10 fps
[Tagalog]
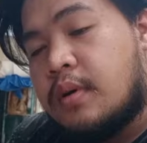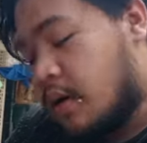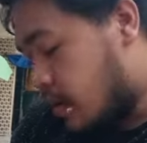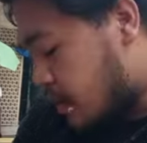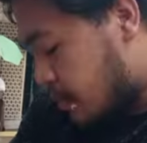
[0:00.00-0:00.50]

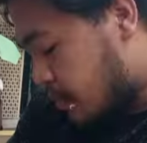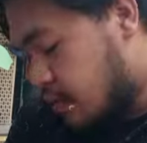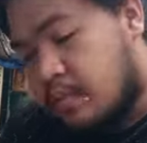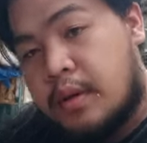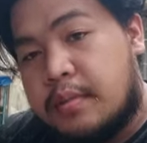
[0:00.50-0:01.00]
mga
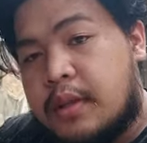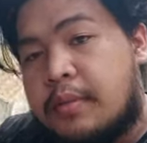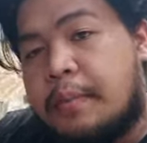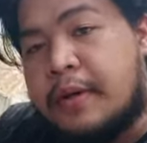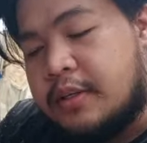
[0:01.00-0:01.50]
boss, mga madam.
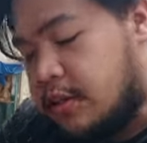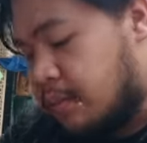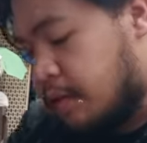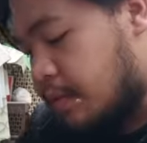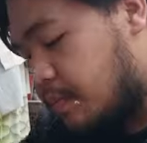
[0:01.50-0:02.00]

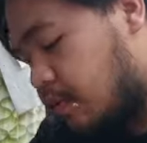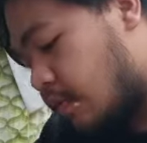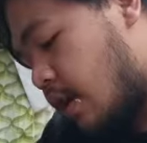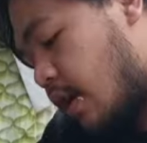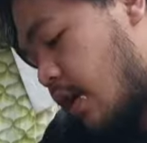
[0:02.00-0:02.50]
Napag-isip-isip ko
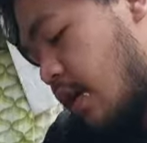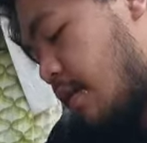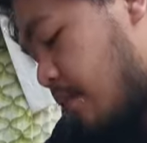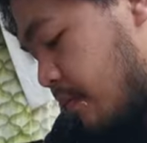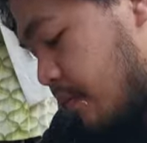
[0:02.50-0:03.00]
na
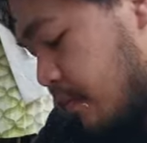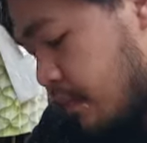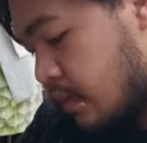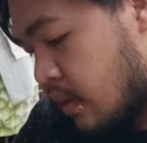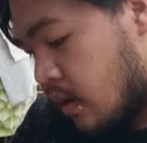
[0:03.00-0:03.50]

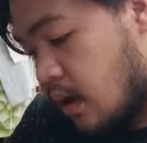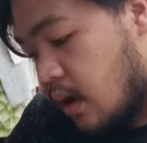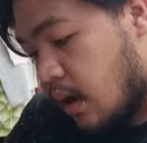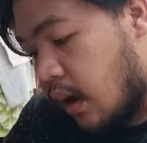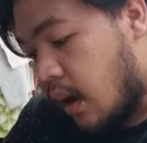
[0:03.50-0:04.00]

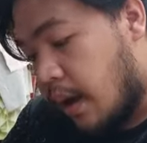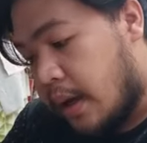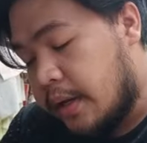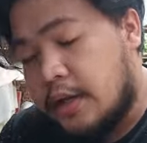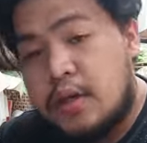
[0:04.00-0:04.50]

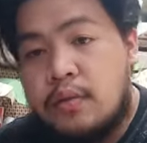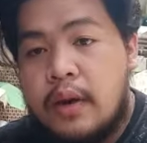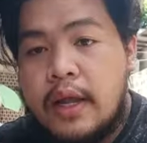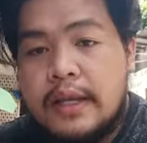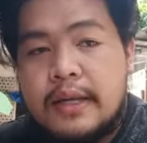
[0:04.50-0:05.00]
uh,
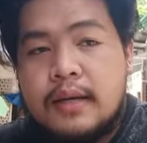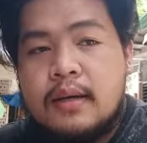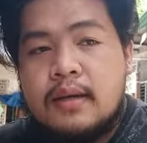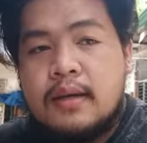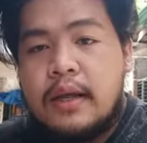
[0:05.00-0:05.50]
ihiwalay
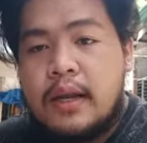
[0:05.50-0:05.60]
ng